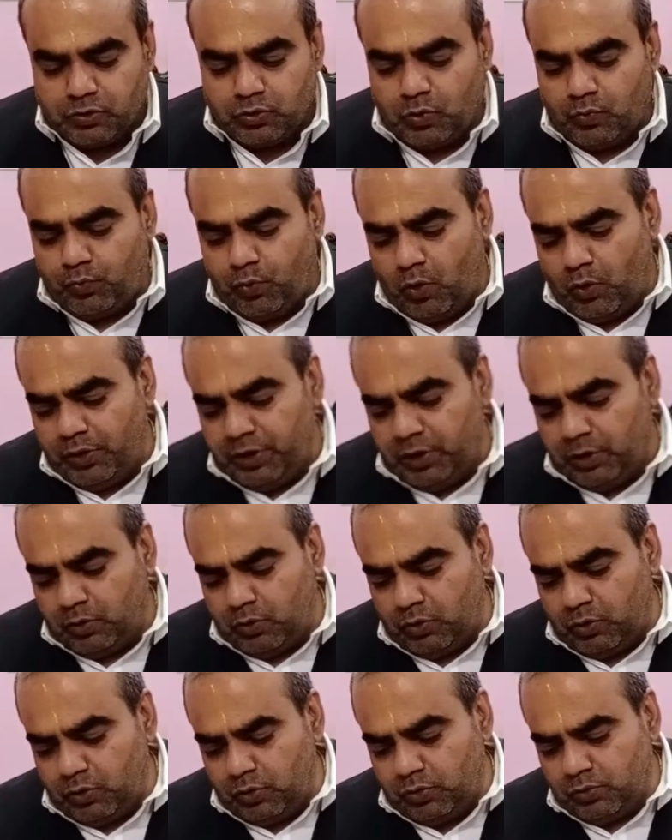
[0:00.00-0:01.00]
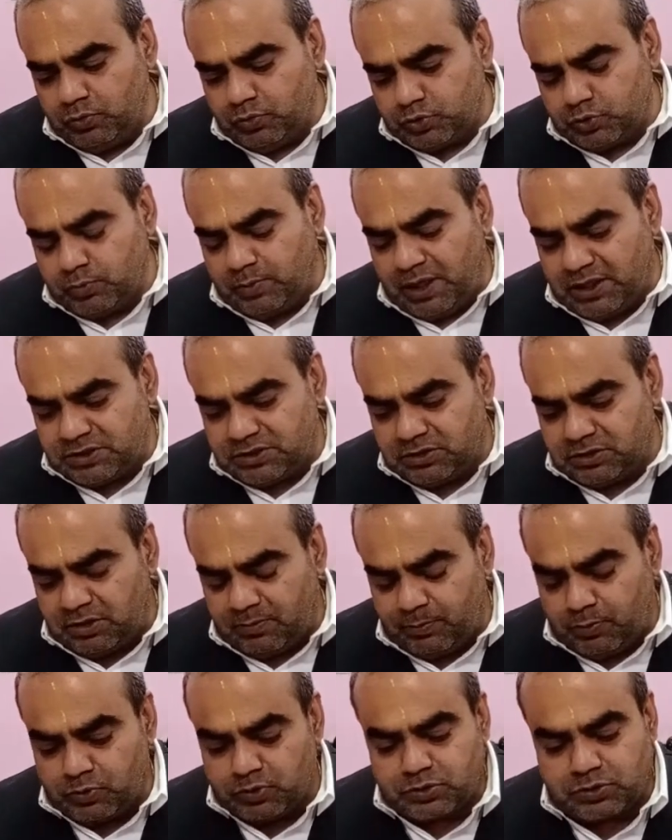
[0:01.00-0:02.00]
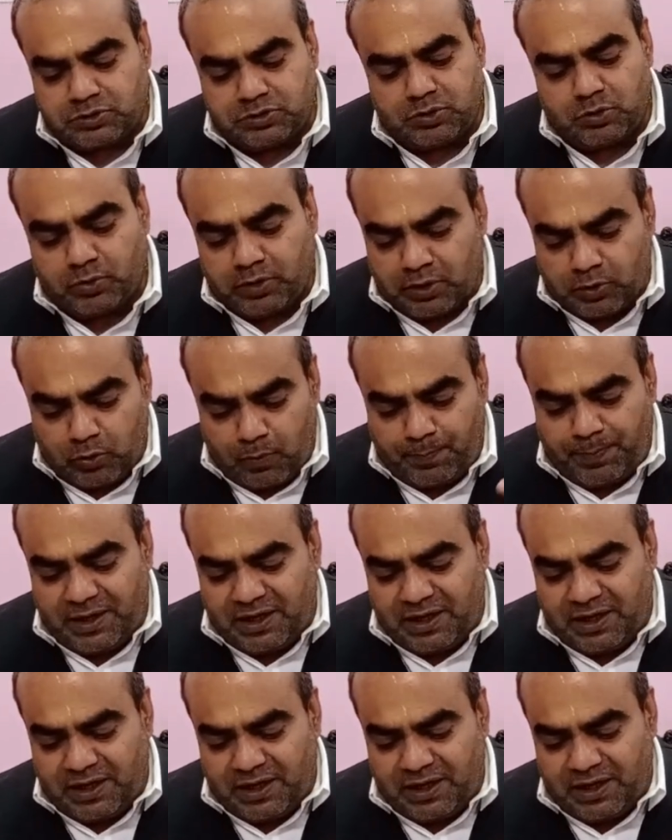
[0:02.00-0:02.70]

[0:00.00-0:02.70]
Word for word: तो वो इनको सुभाष चंद्र बोस जो कि इनको